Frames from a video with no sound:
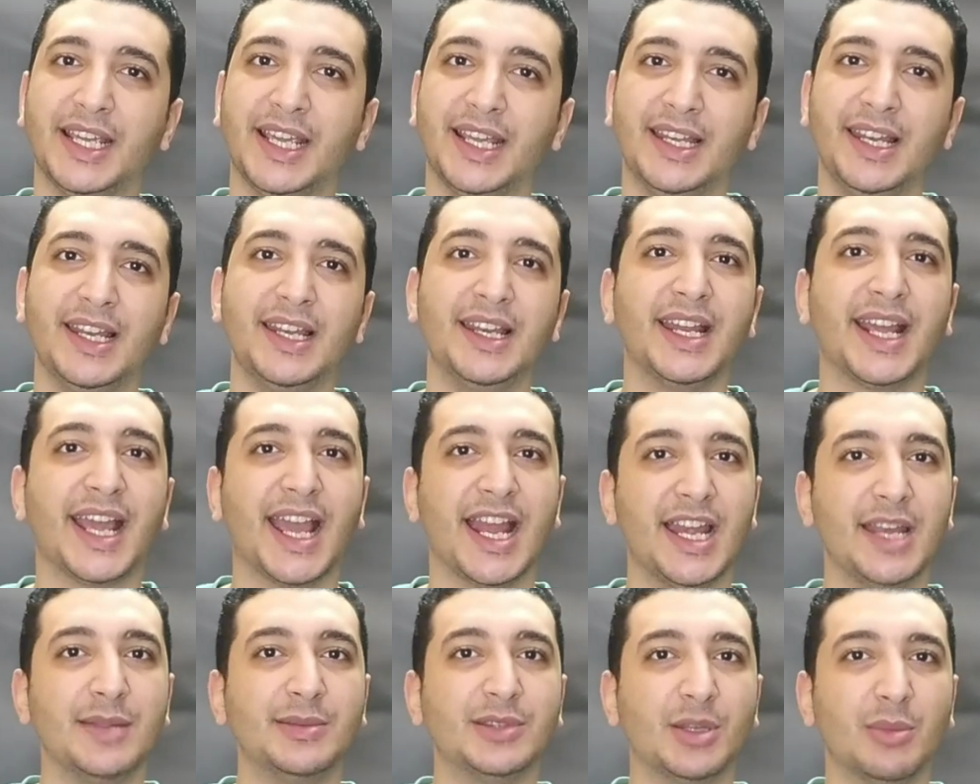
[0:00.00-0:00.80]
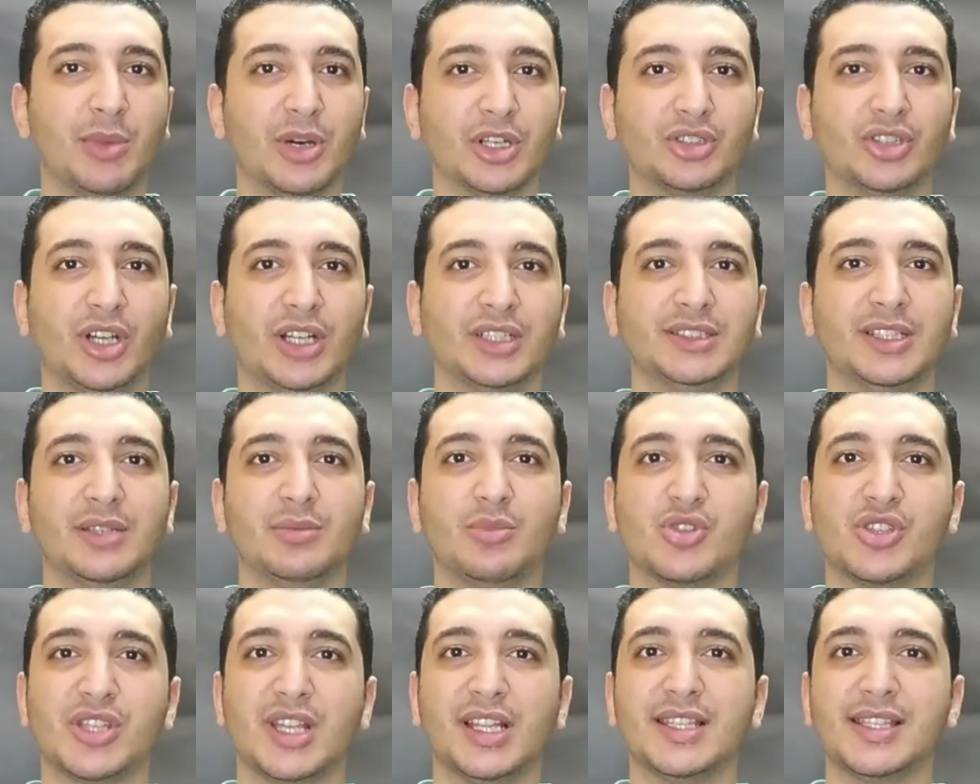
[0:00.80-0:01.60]
الجليل اتكلمت برضه عن
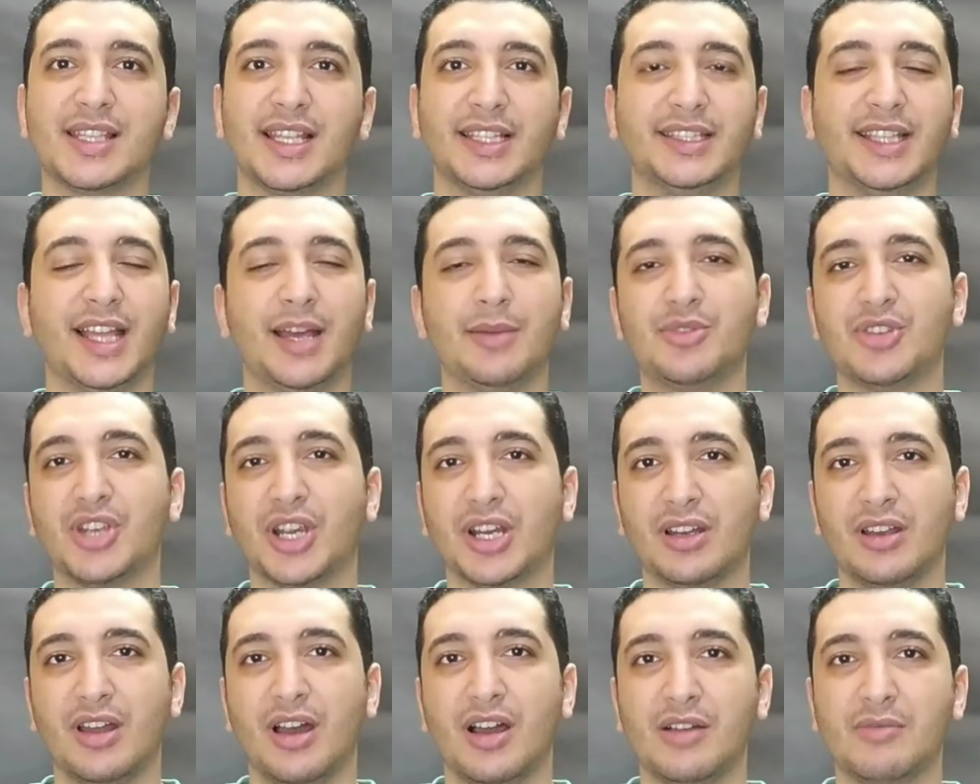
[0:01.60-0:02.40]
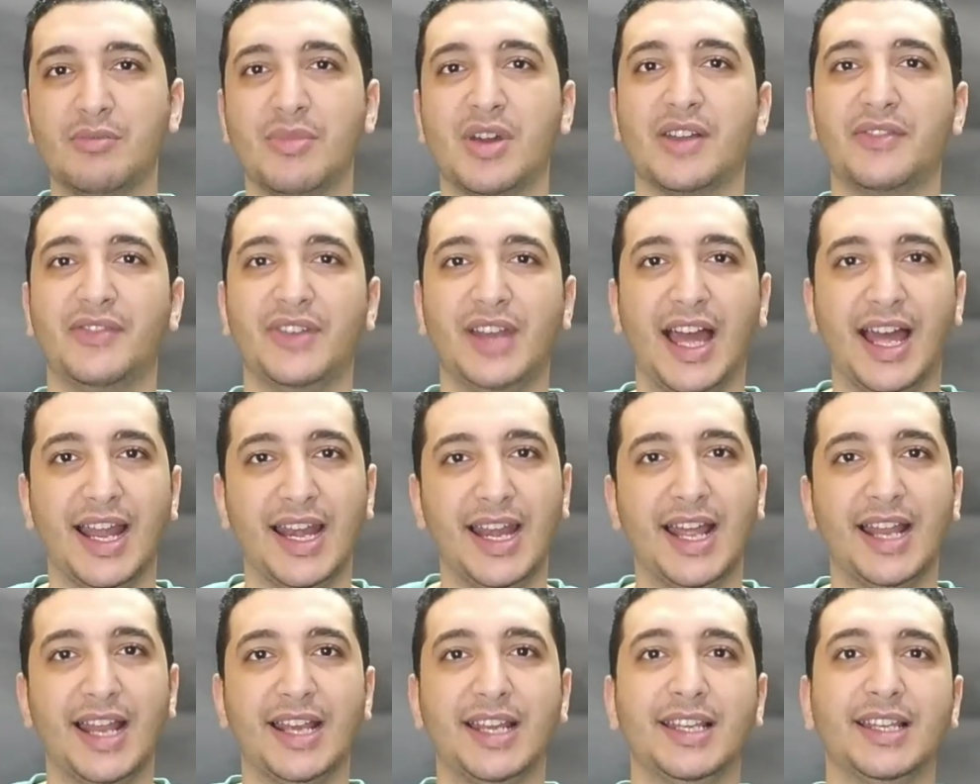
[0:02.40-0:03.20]
المسلسل ده بشكل اكبر في
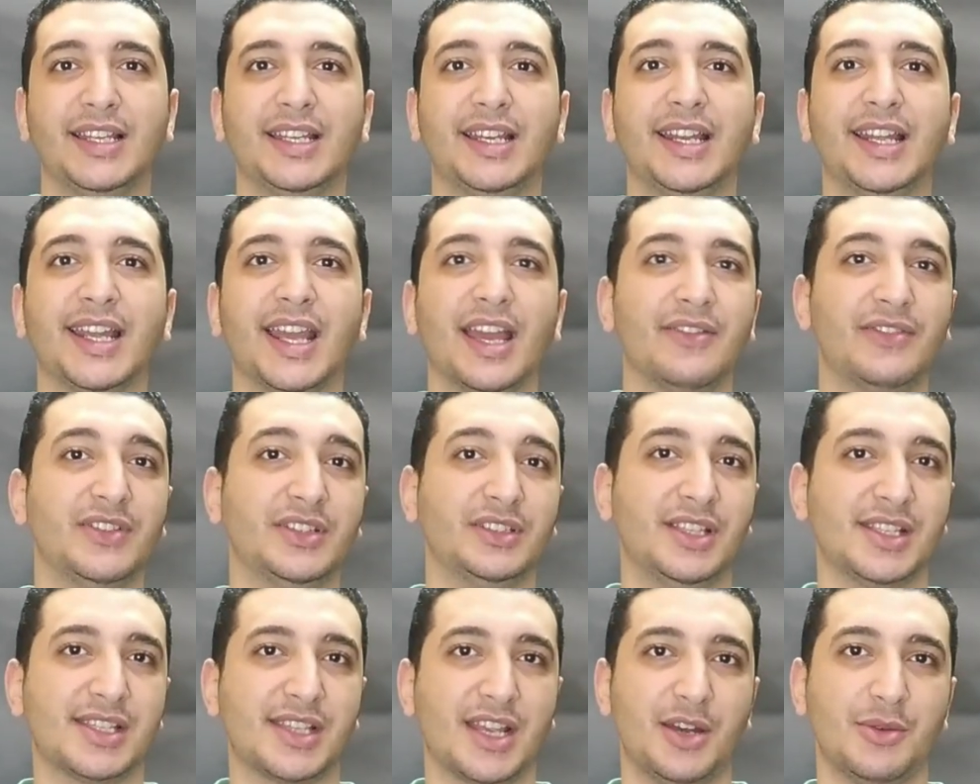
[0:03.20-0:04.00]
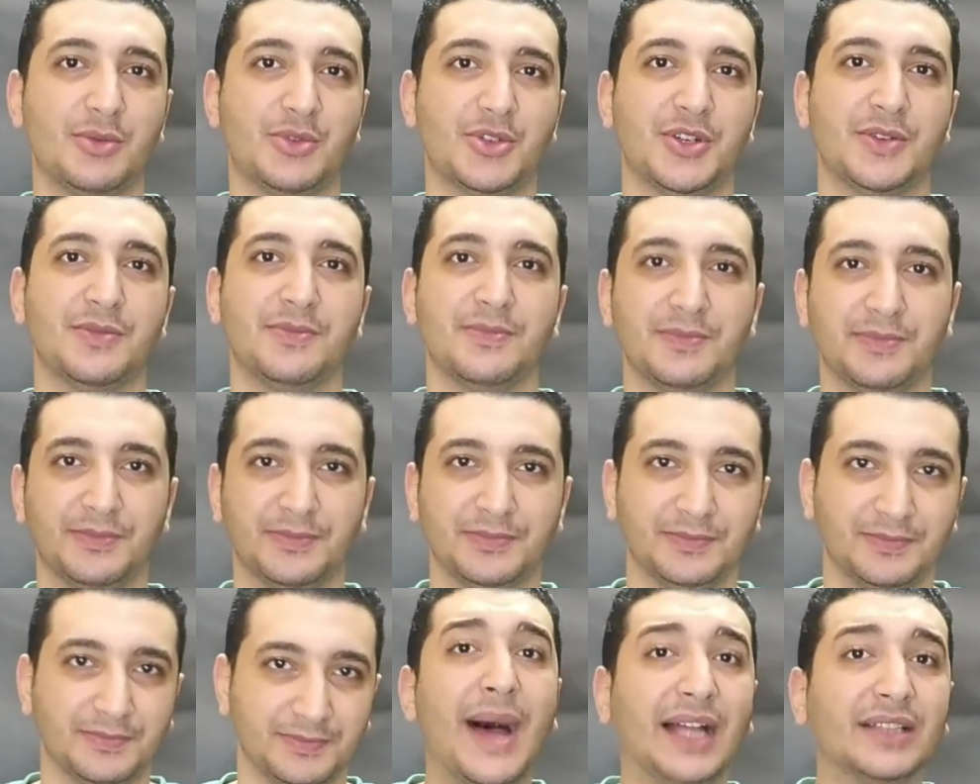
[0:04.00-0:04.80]
الحلقه اللي لينكها في الديسكربشن
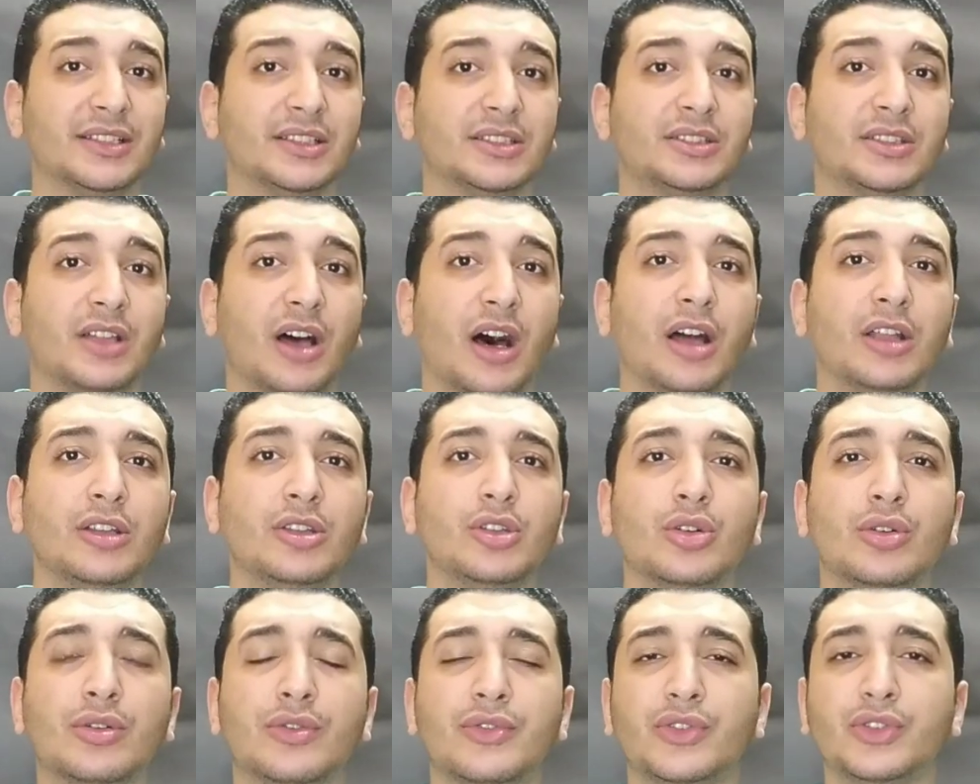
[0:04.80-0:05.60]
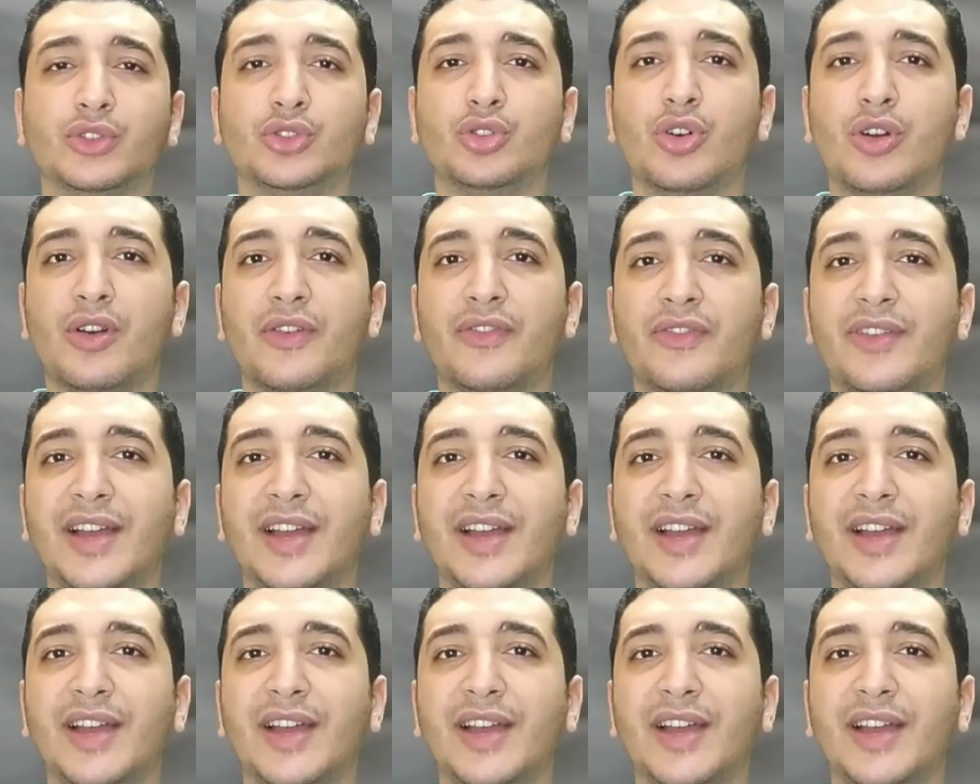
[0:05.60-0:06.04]
بعد التألق في دور